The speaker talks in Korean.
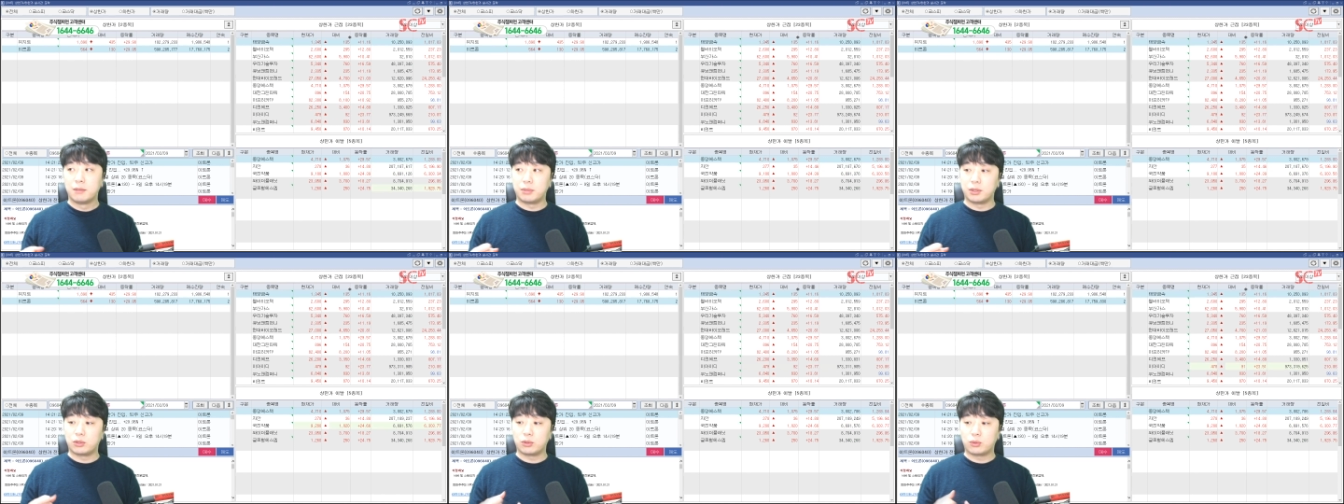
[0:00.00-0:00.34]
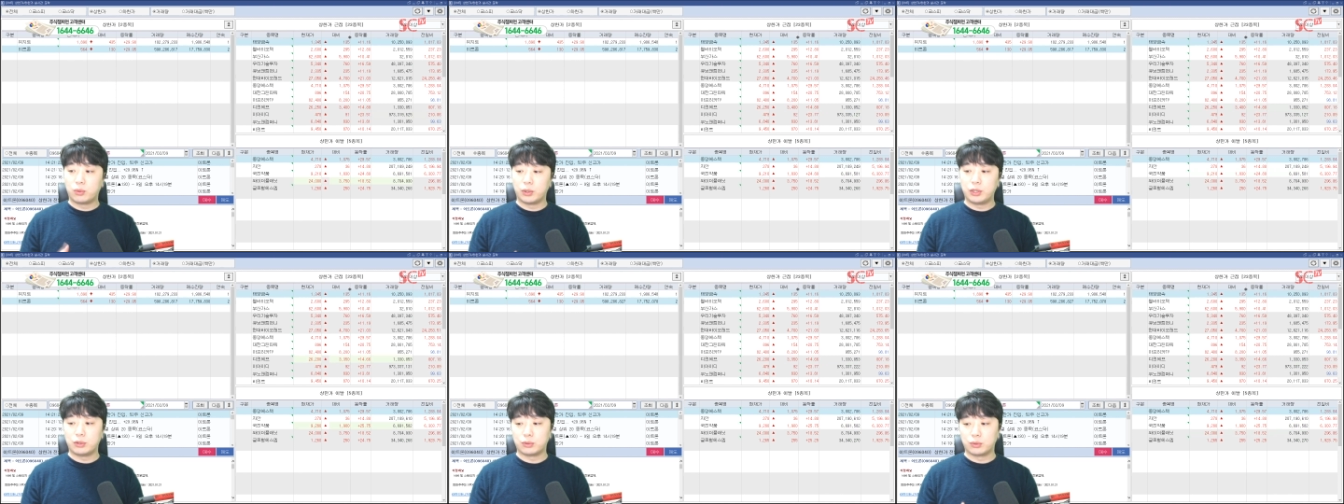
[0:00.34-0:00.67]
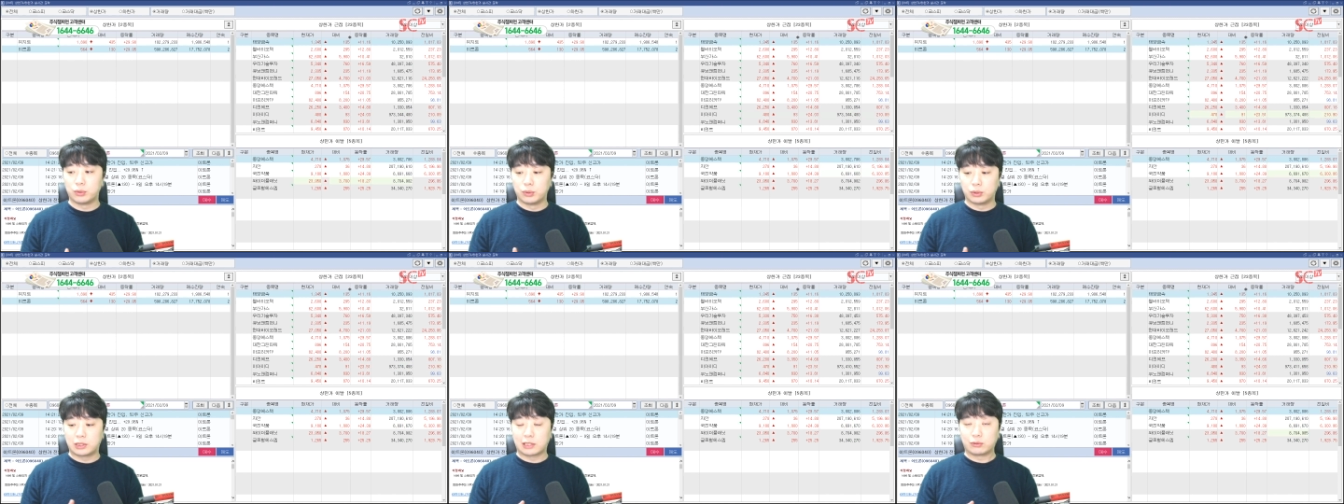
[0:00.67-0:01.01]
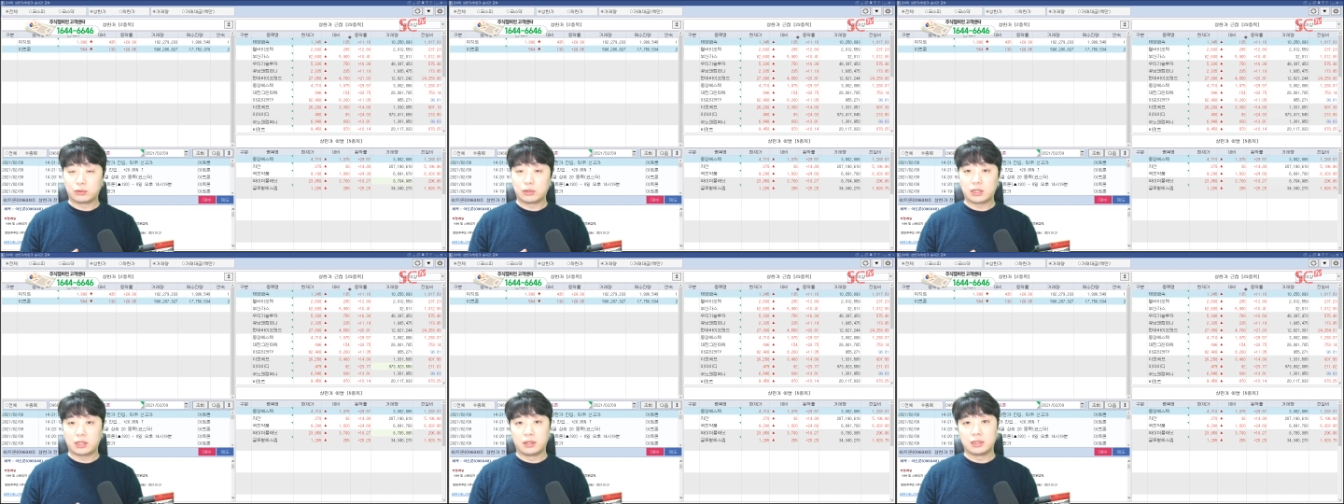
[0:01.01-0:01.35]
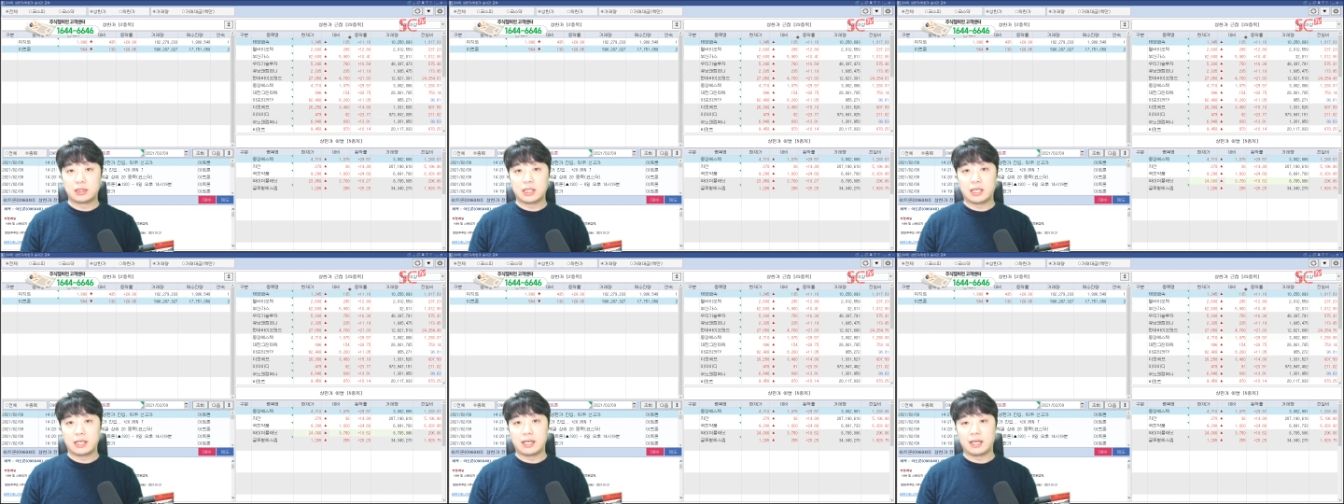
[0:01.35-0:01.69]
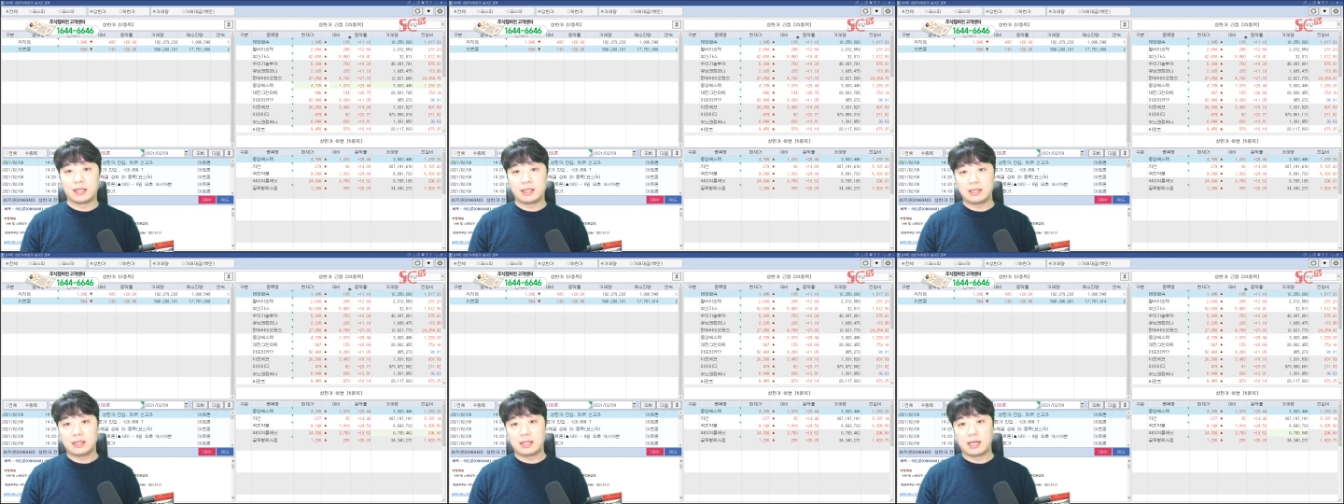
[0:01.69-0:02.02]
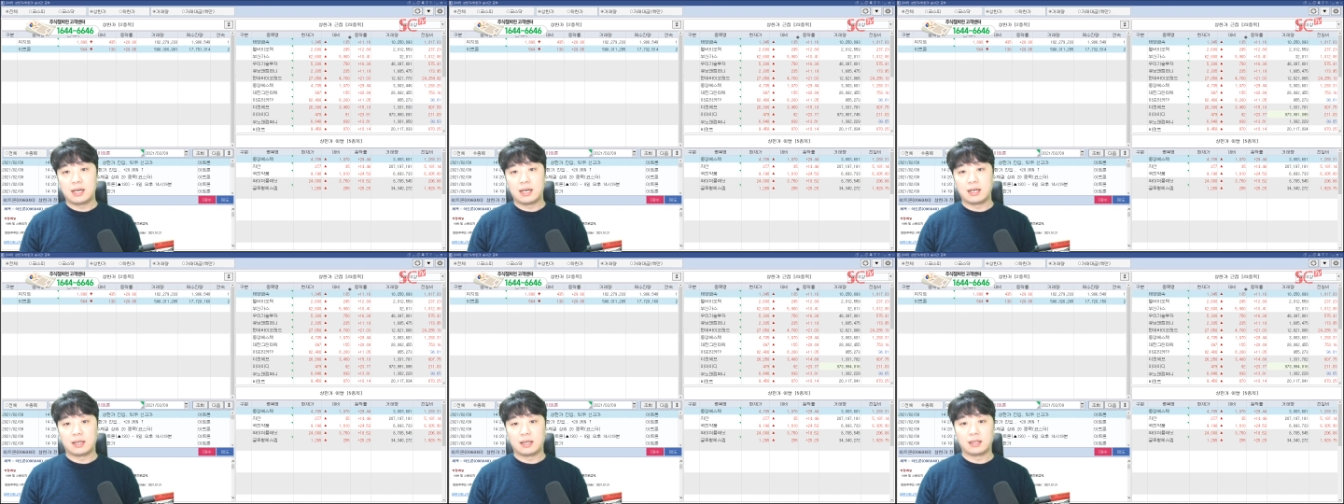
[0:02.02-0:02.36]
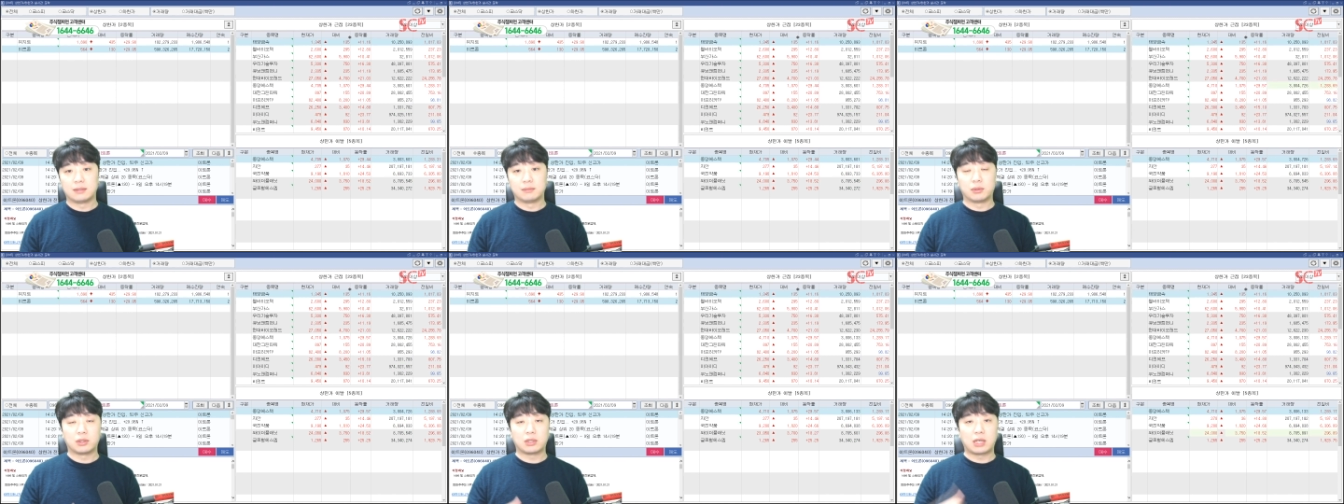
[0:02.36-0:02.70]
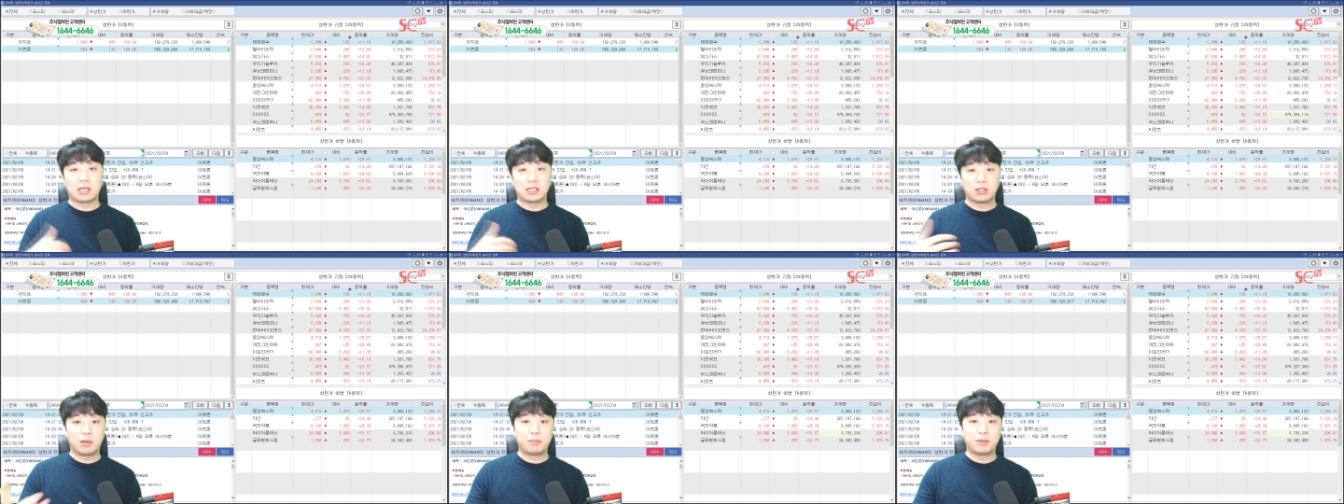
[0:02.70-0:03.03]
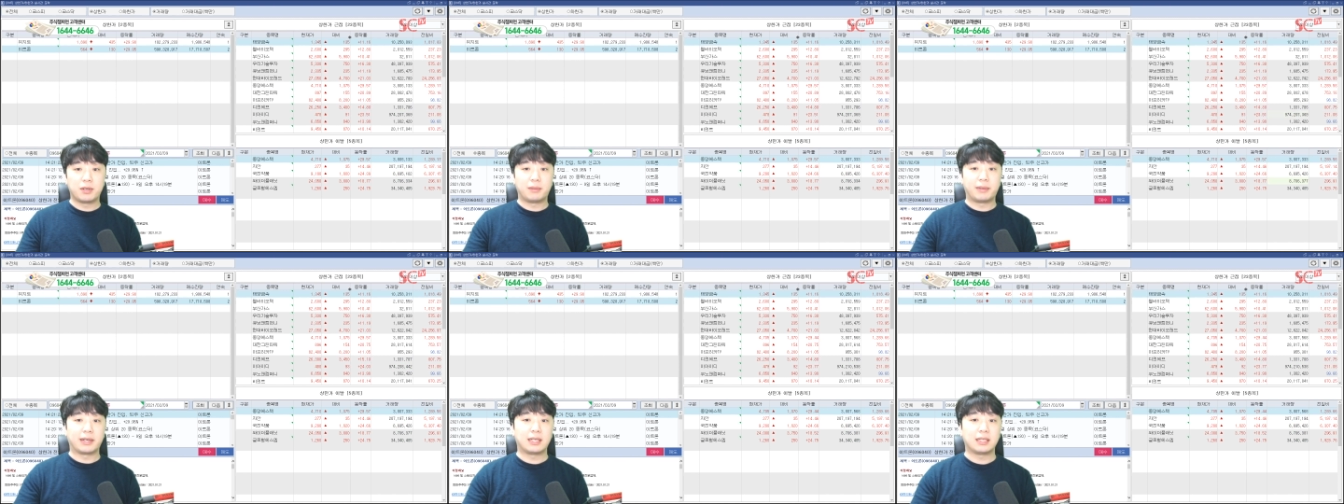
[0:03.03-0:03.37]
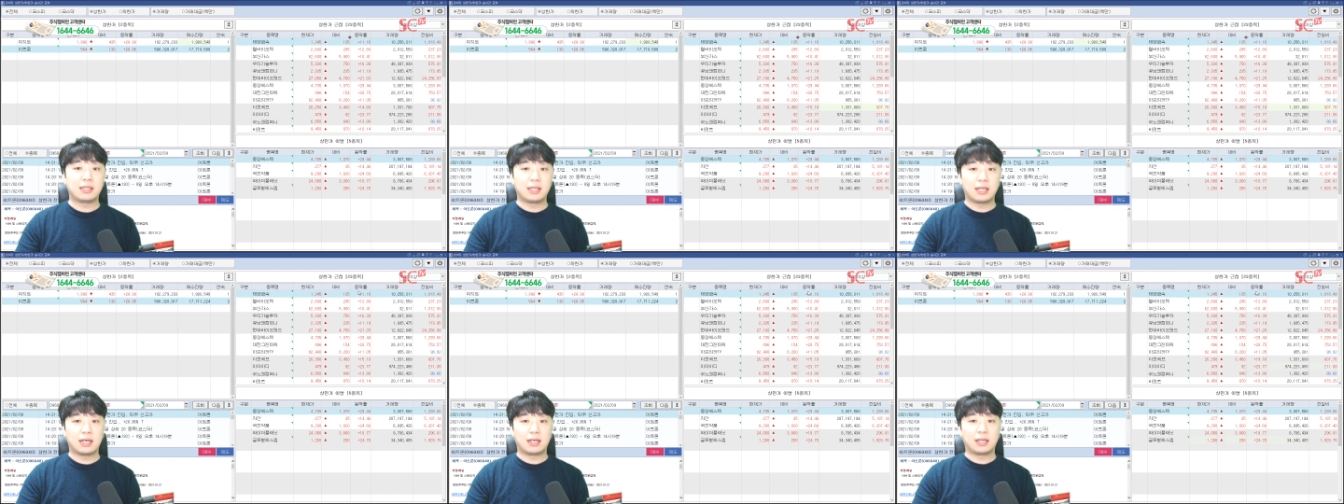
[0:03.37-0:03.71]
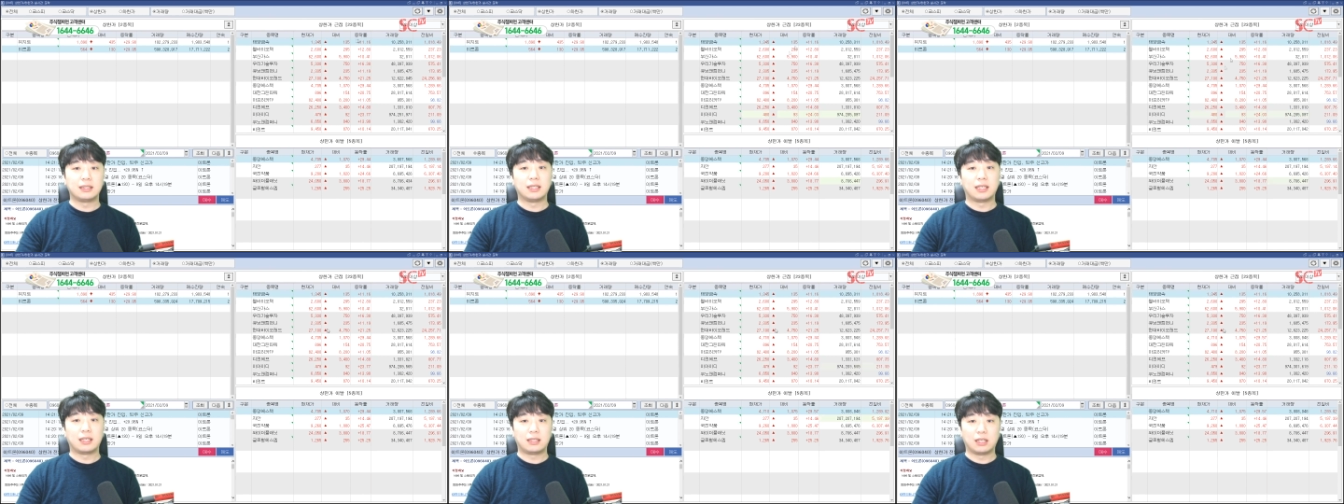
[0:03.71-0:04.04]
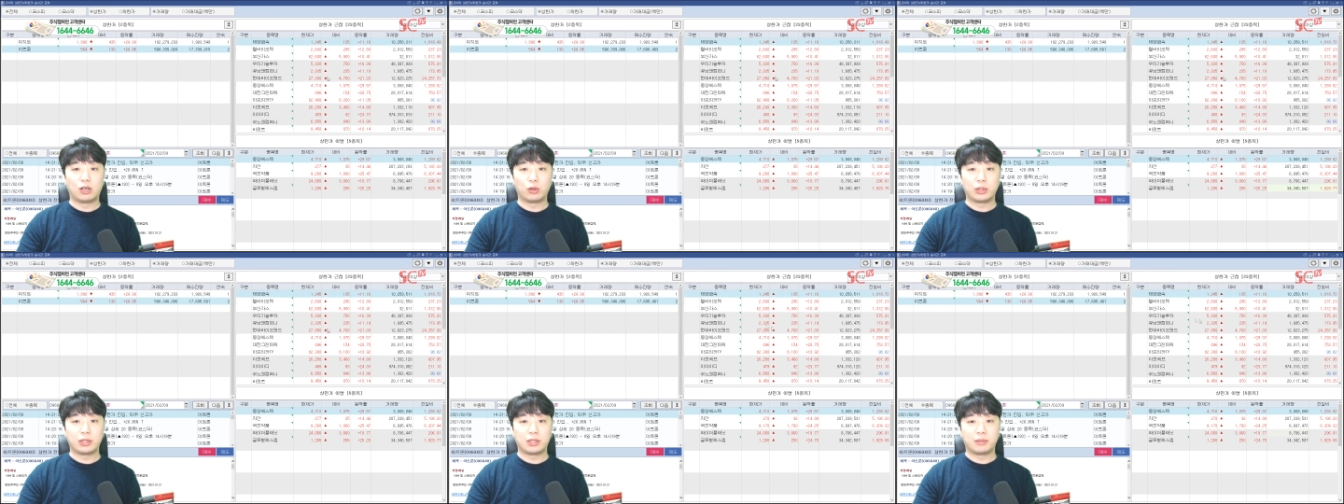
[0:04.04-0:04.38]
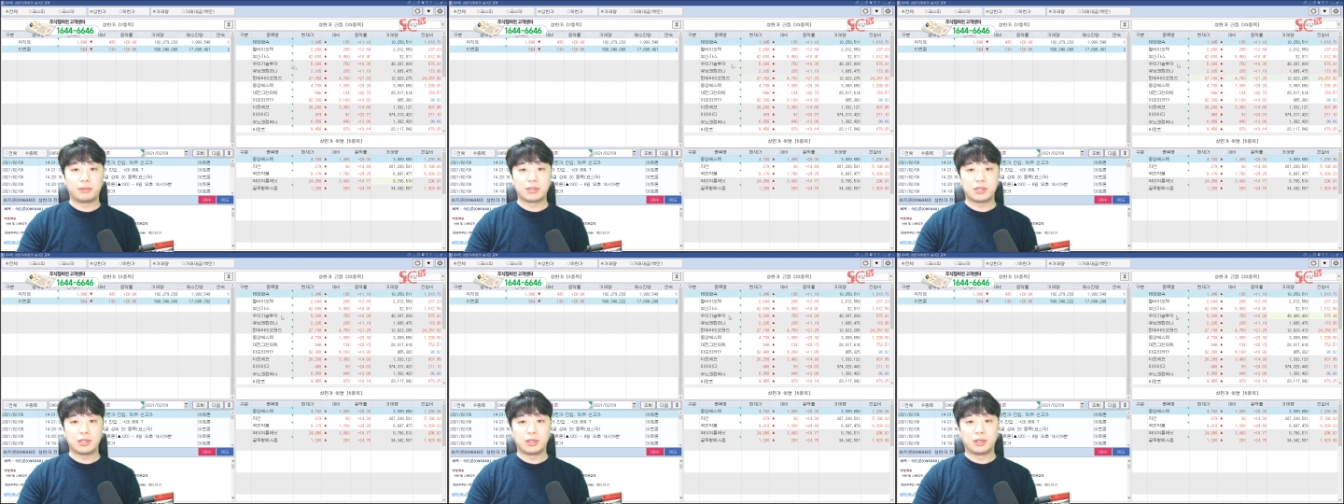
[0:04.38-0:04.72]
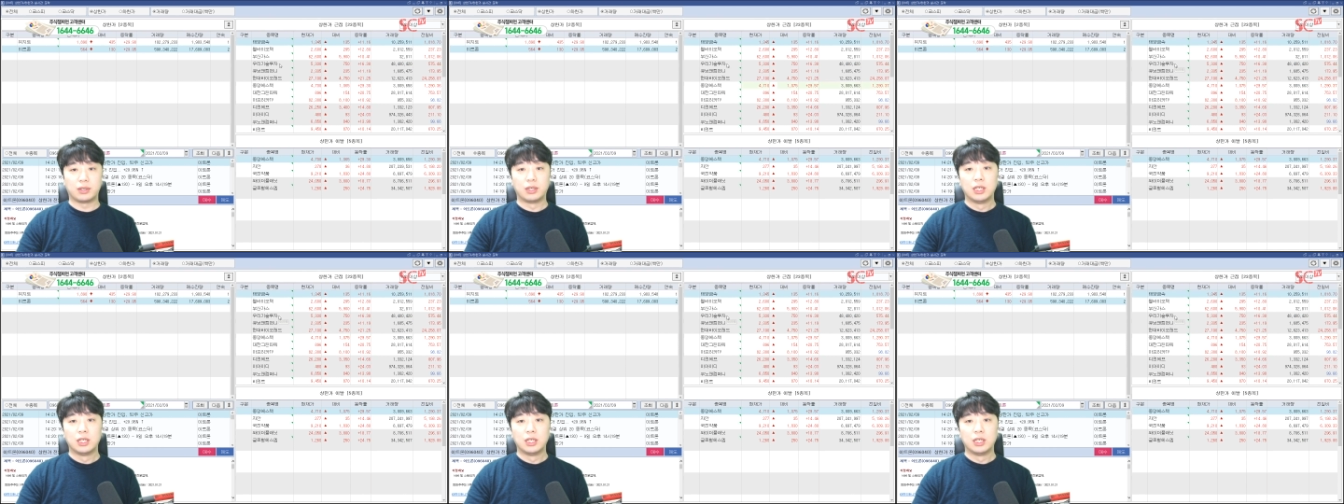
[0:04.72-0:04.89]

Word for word: 비트코인으로 자동차 결제하게 하겠다라는 뭐 가상화폐를 받겠다라는 이야기 나오게 되면서